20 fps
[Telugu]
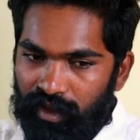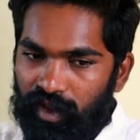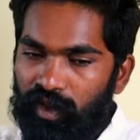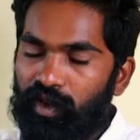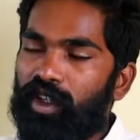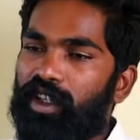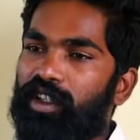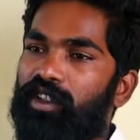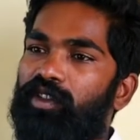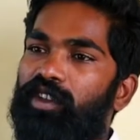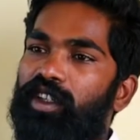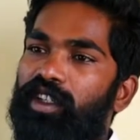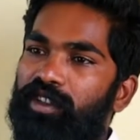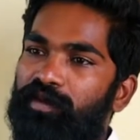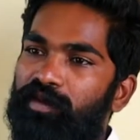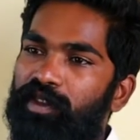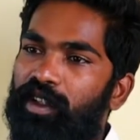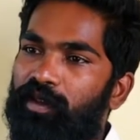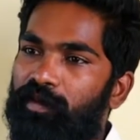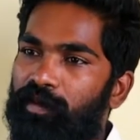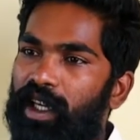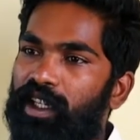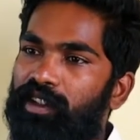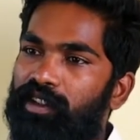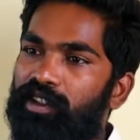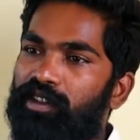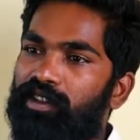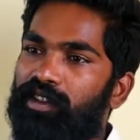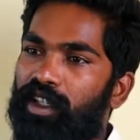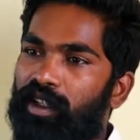స్టూడెంట్ యూనియన్స్ మీద
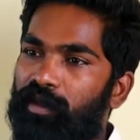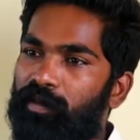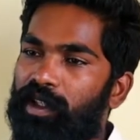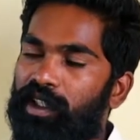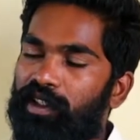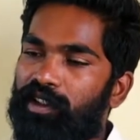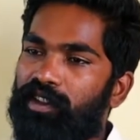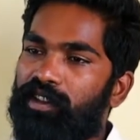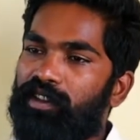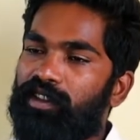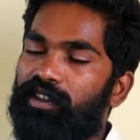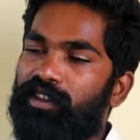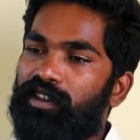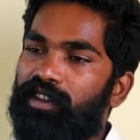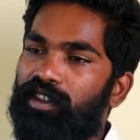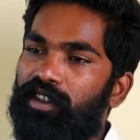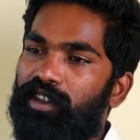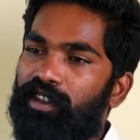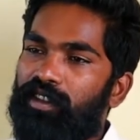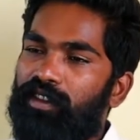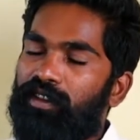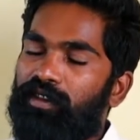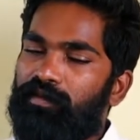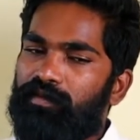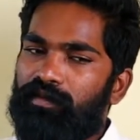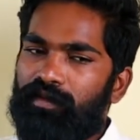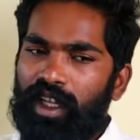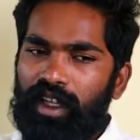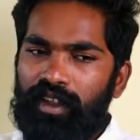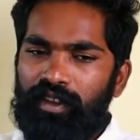ప్యాషన్ ఏర్పడింది
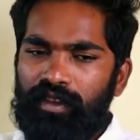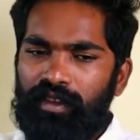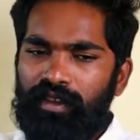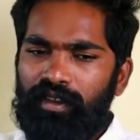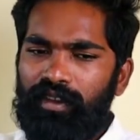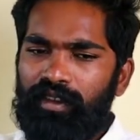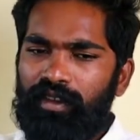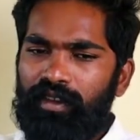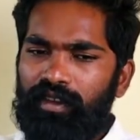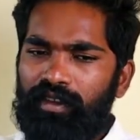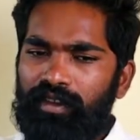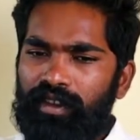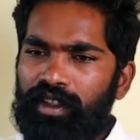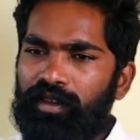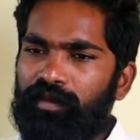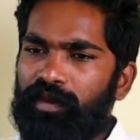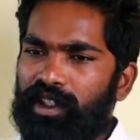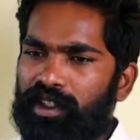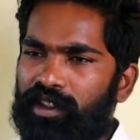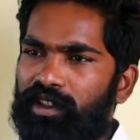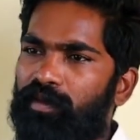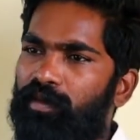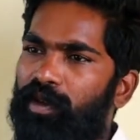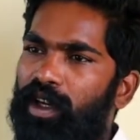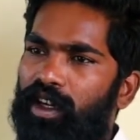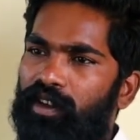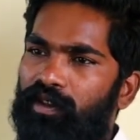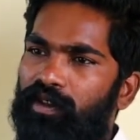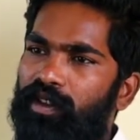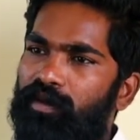అందులో ది బెస్ట్
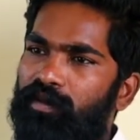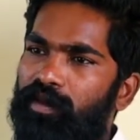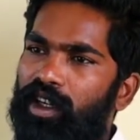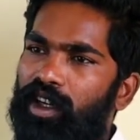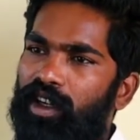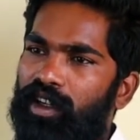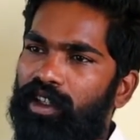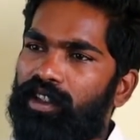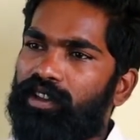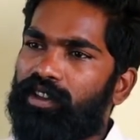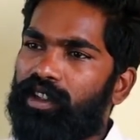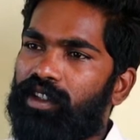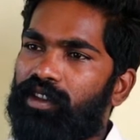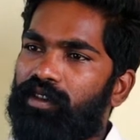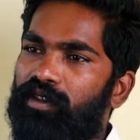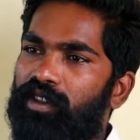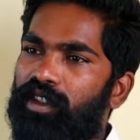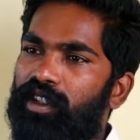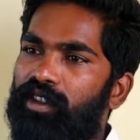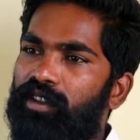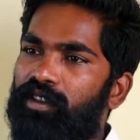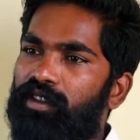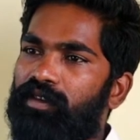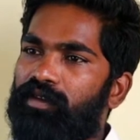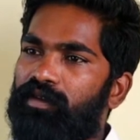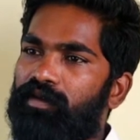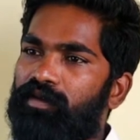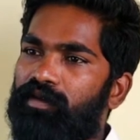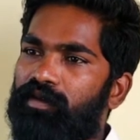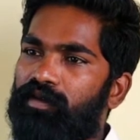ప్లాట్ఫామ్ కాంగ్రెస్ అనుకున్నా
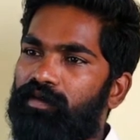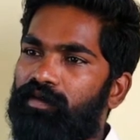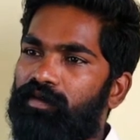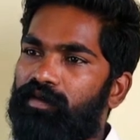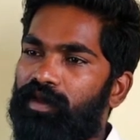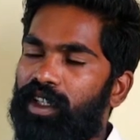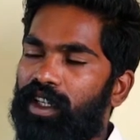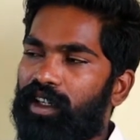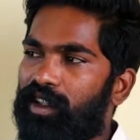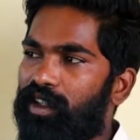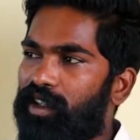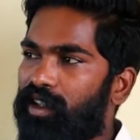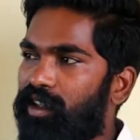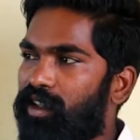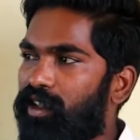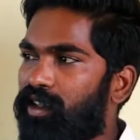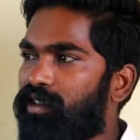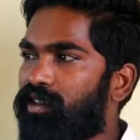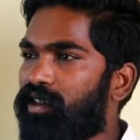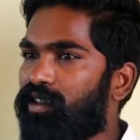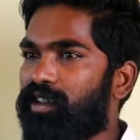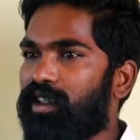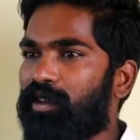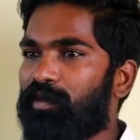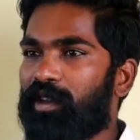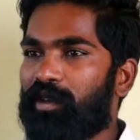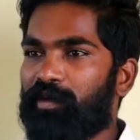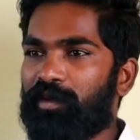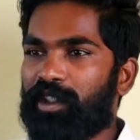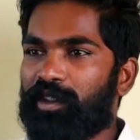దానికి రీజన్స్
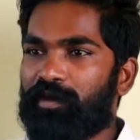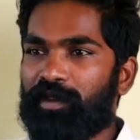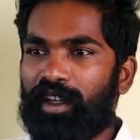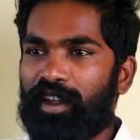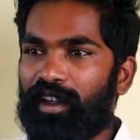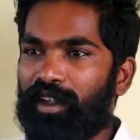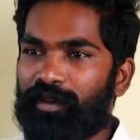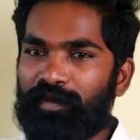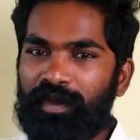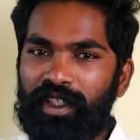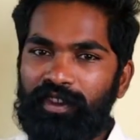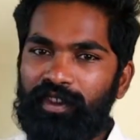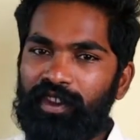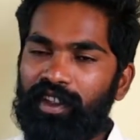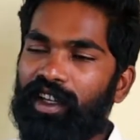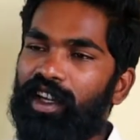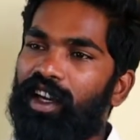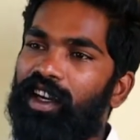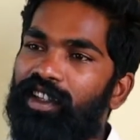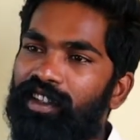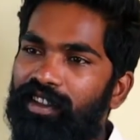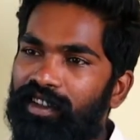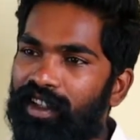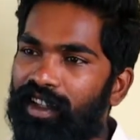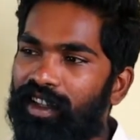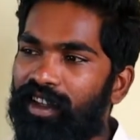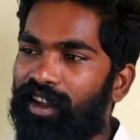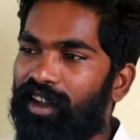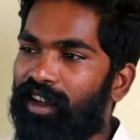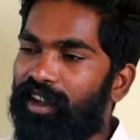ఏమని స్పెసిఫిక్గా
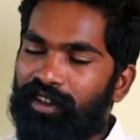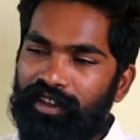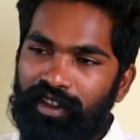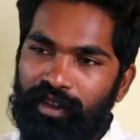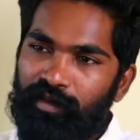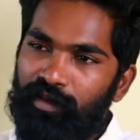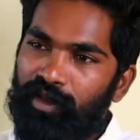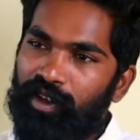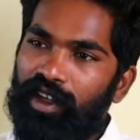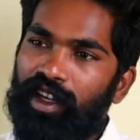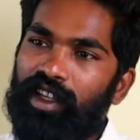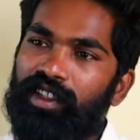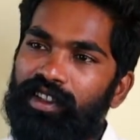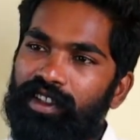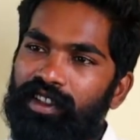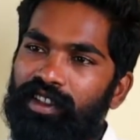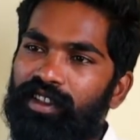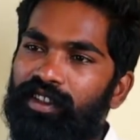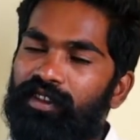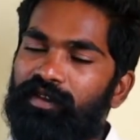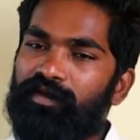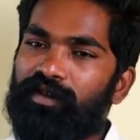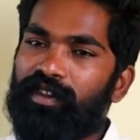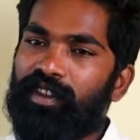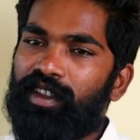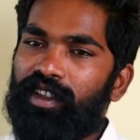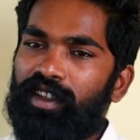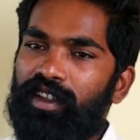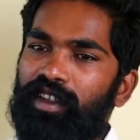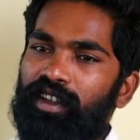అడిగితే సింపుల్ లాజిక్
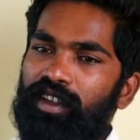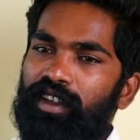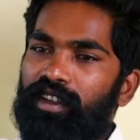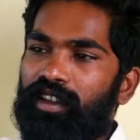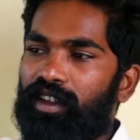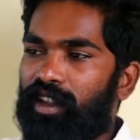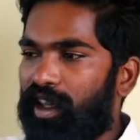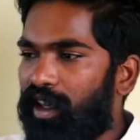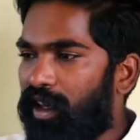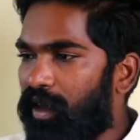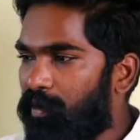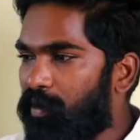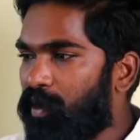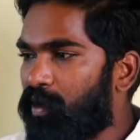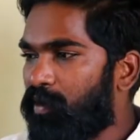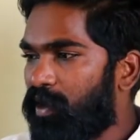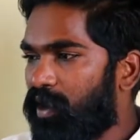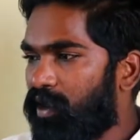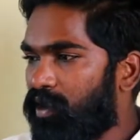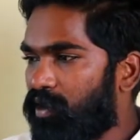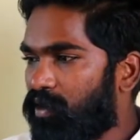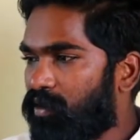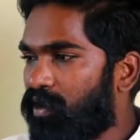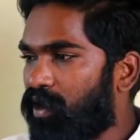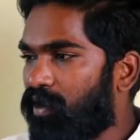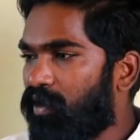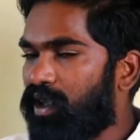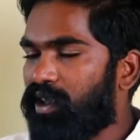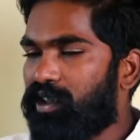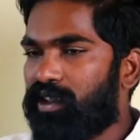ఏ ఇప్పుడు మీరు
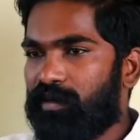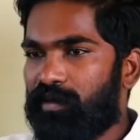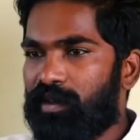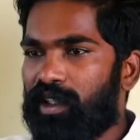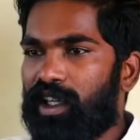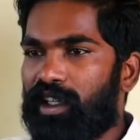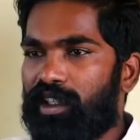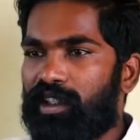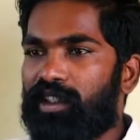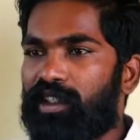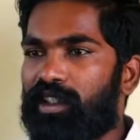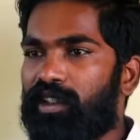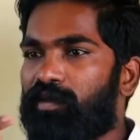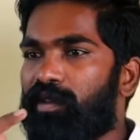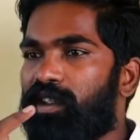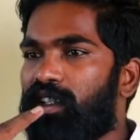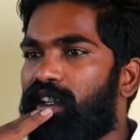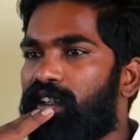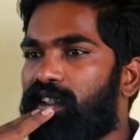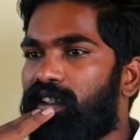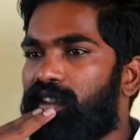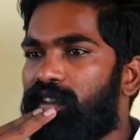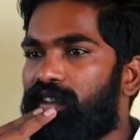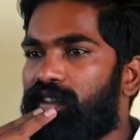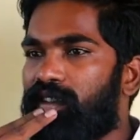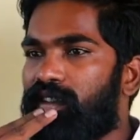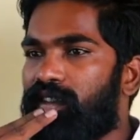తీసుకున్న వైసీపీ కానీ టీడీపీ కానీ